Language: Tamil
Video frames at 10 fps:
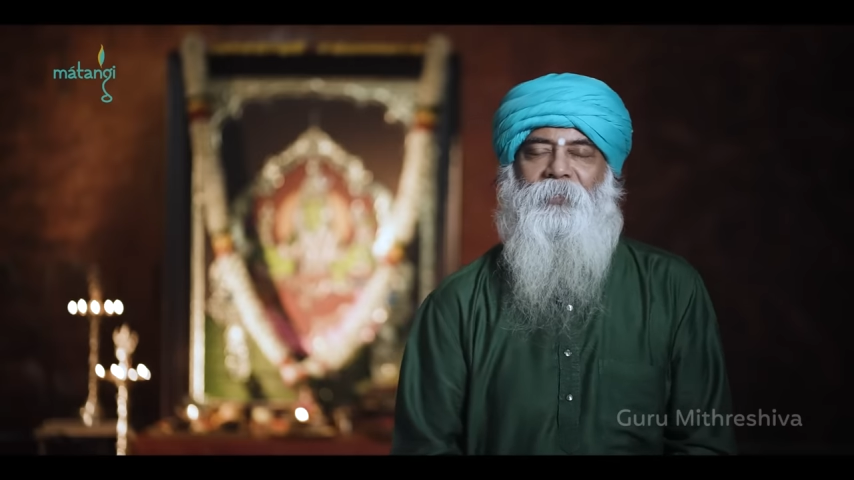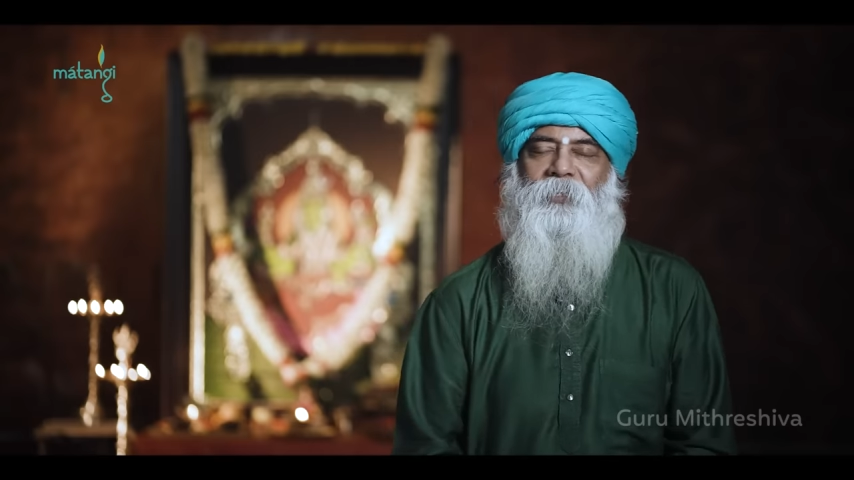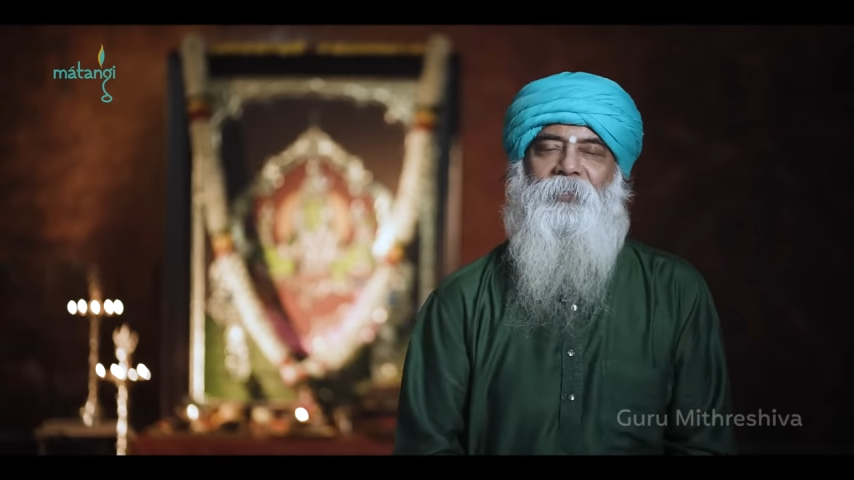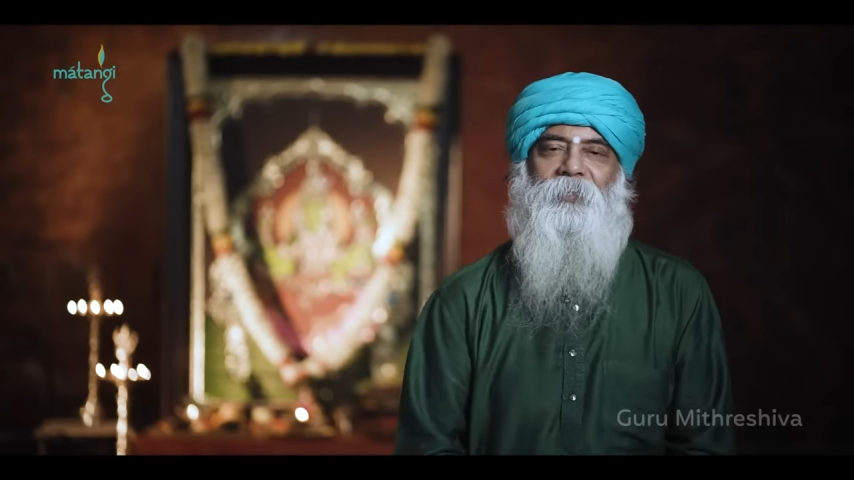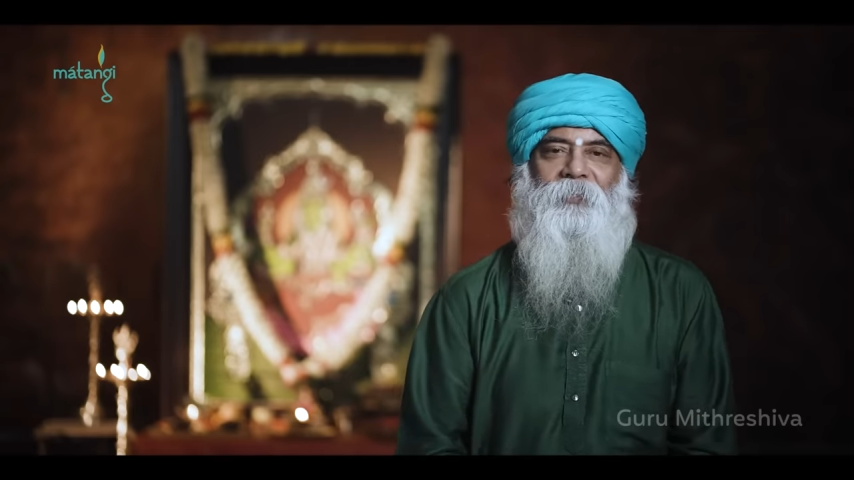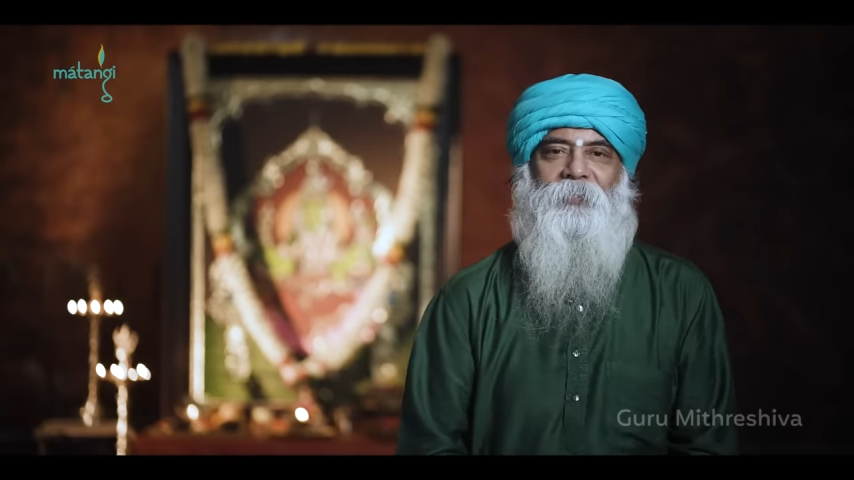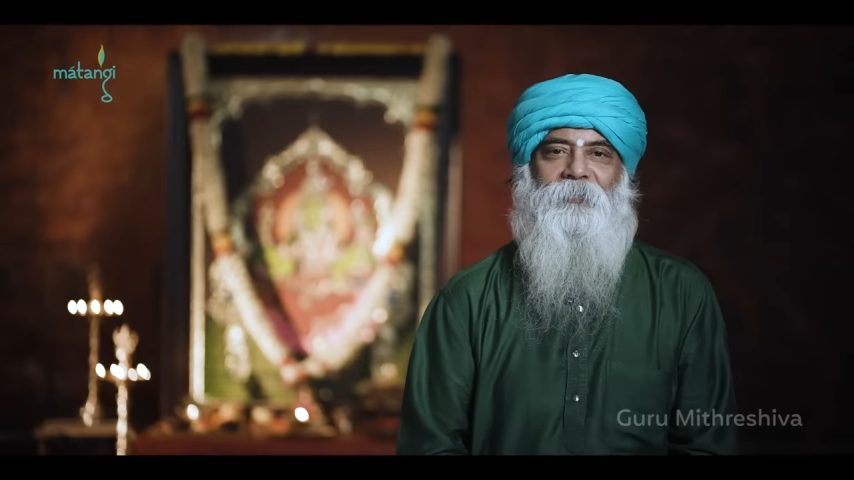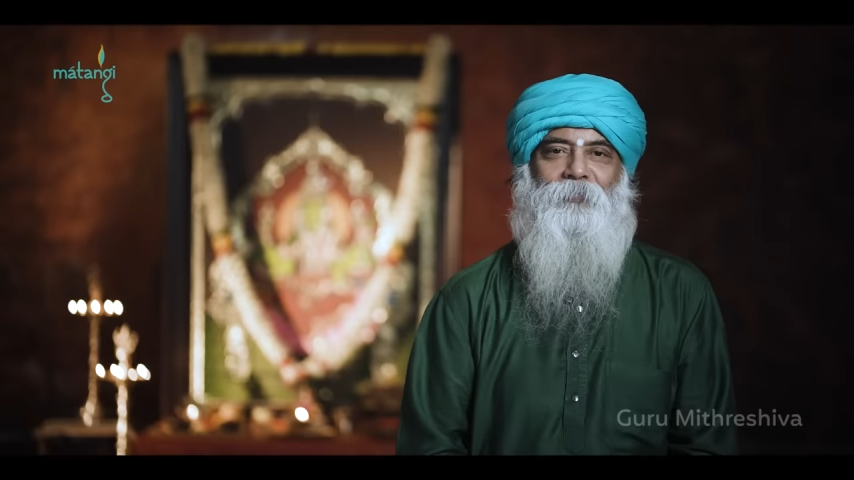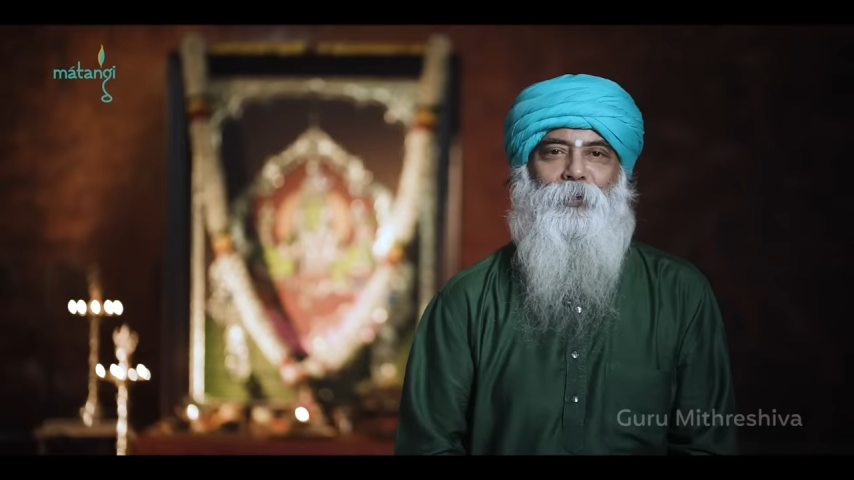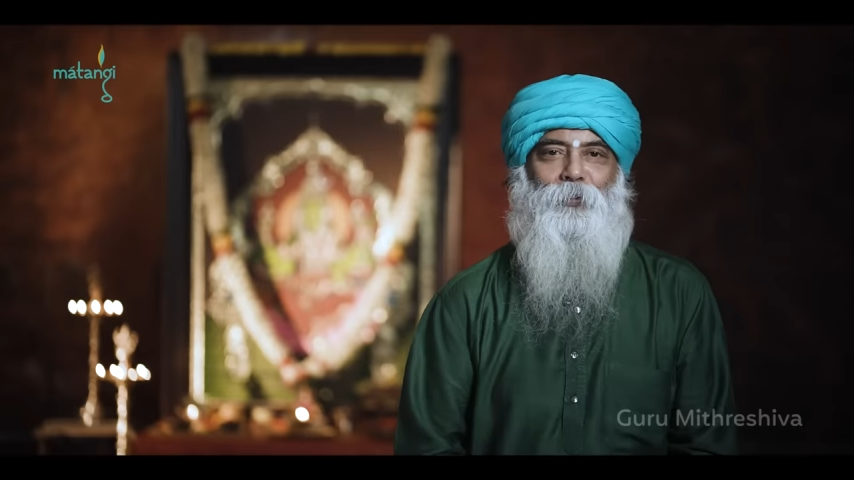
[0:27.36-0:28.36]
நிறைய
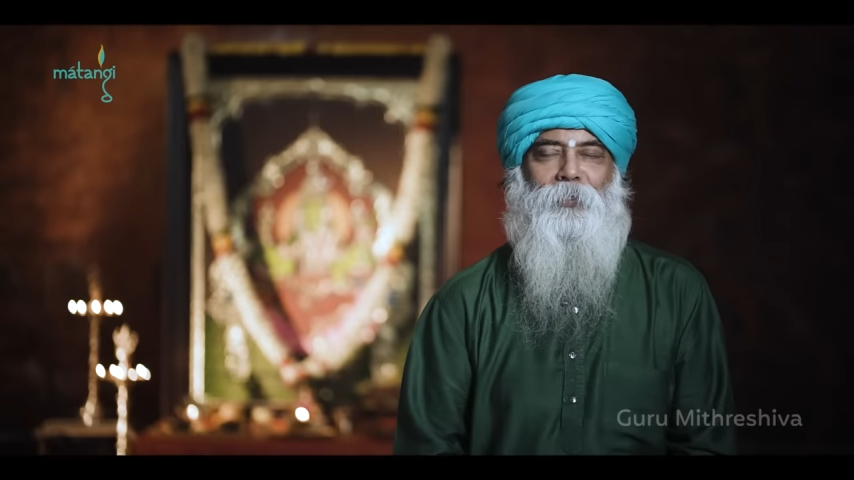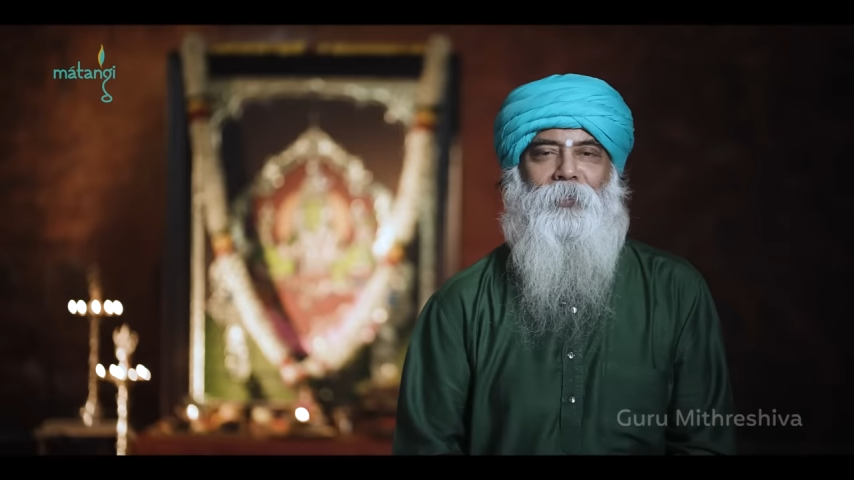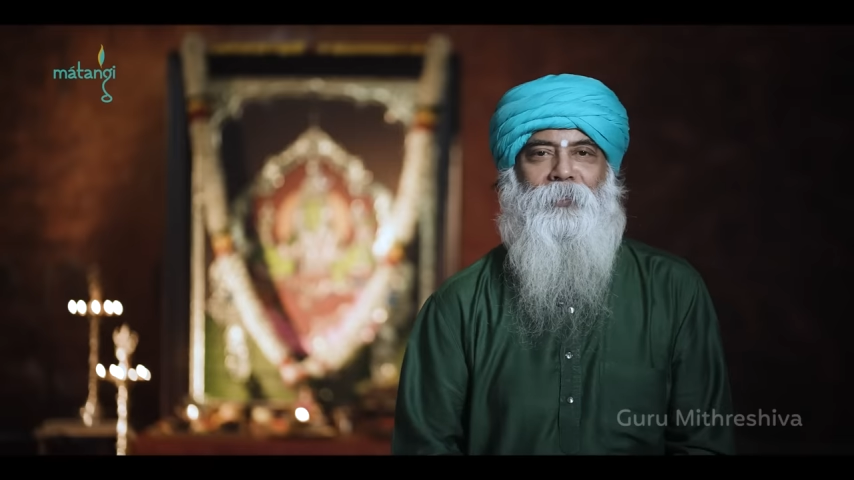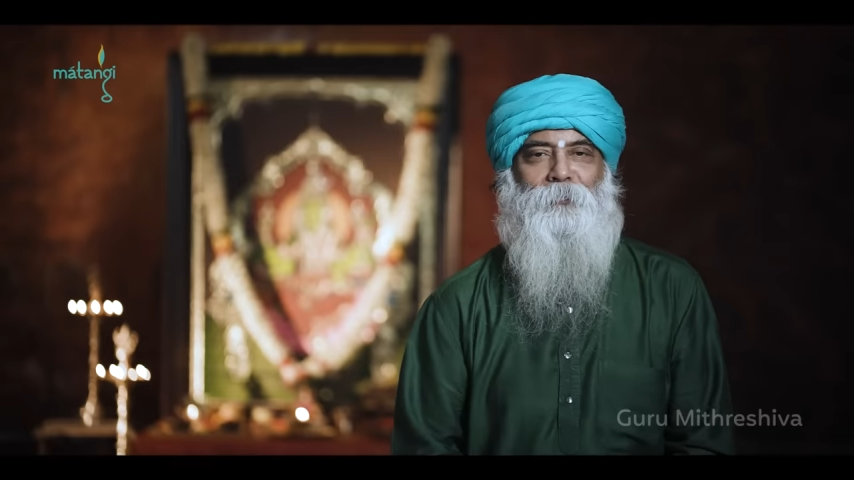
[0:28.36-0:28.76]
வீடியோக்களில்